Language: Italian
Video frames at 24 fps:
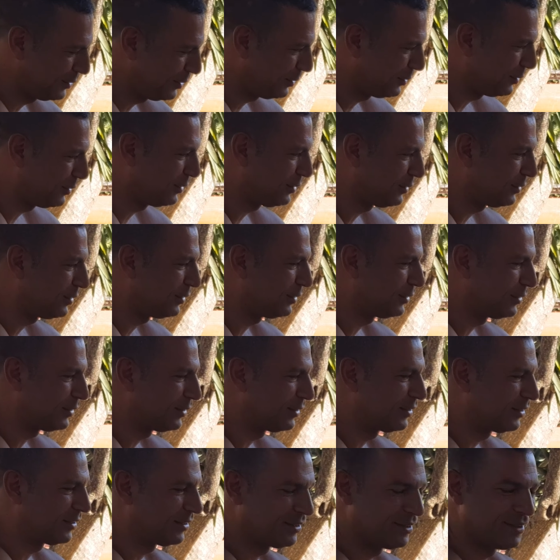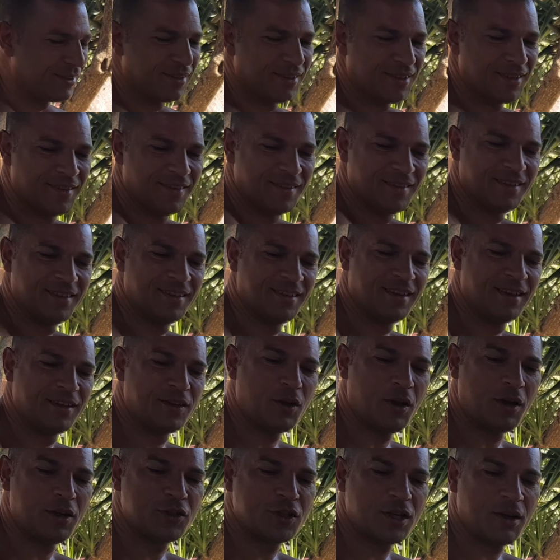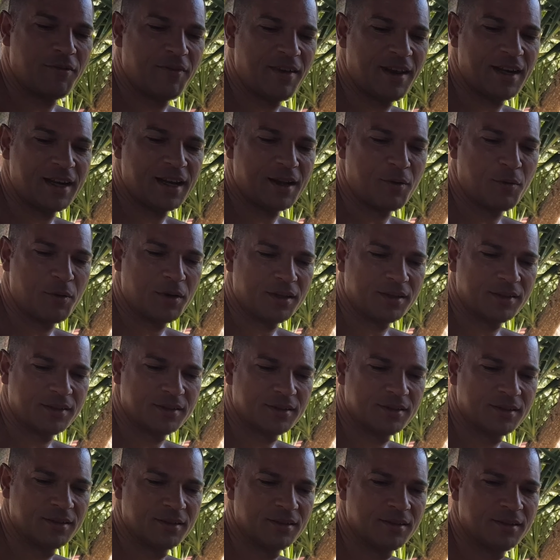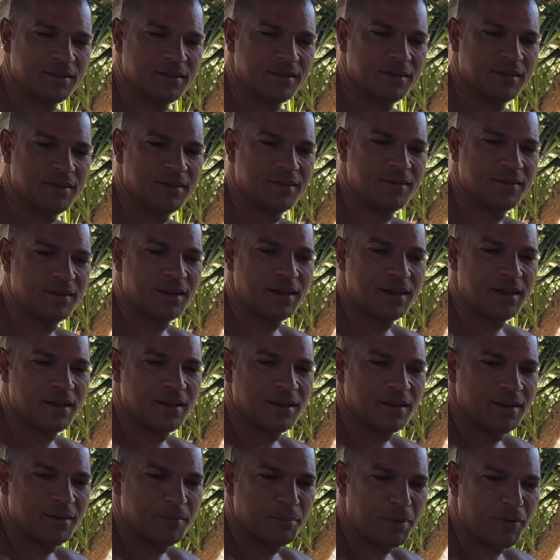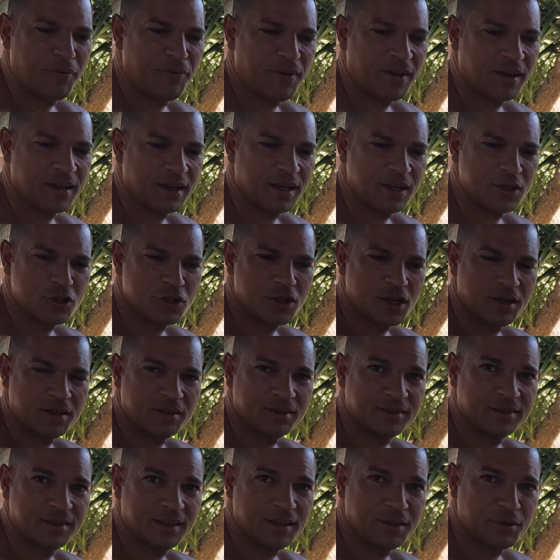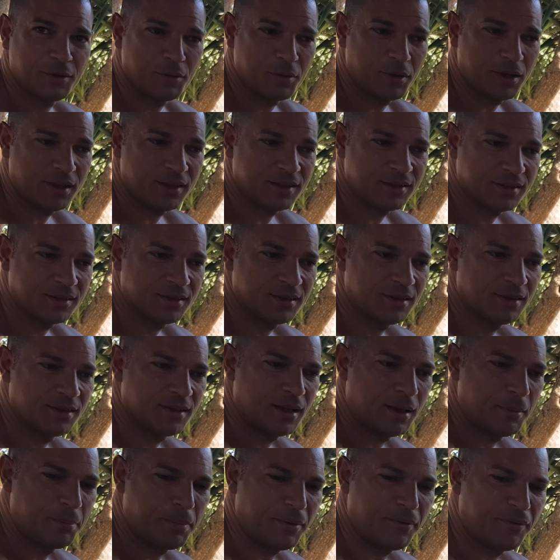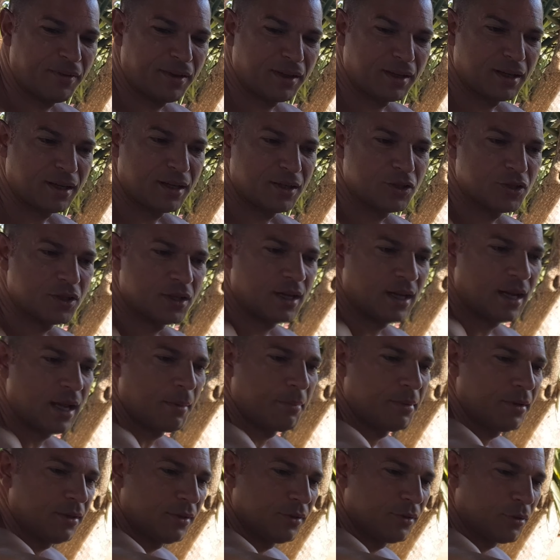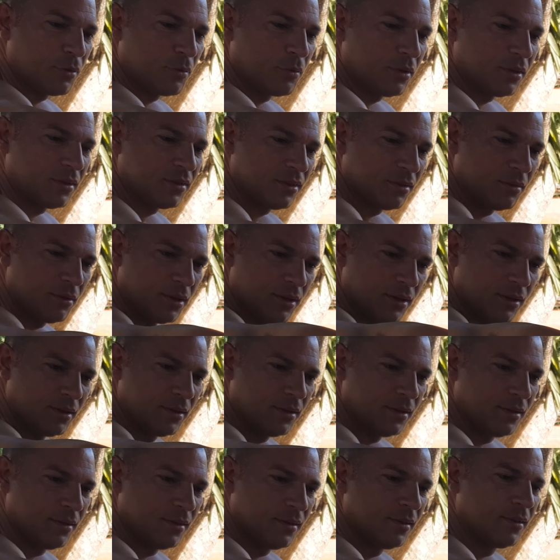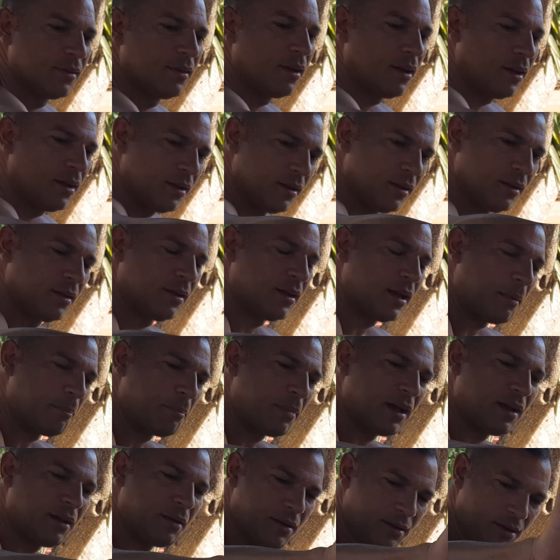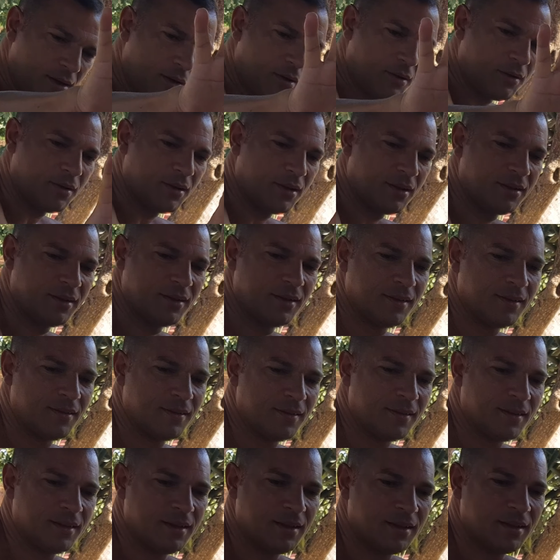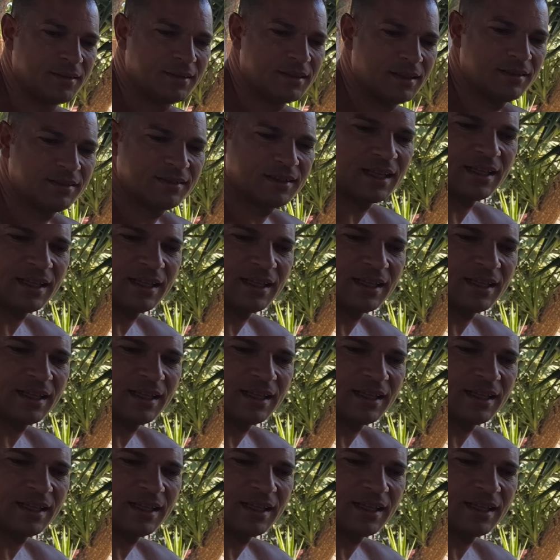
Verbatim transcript: Sì, sì, sì, no, il cervello è questo per far crescere il seno questo e per far crescere i capelli su questo. Su questo. Ah, bionda. Ah, oh. ah bionda. E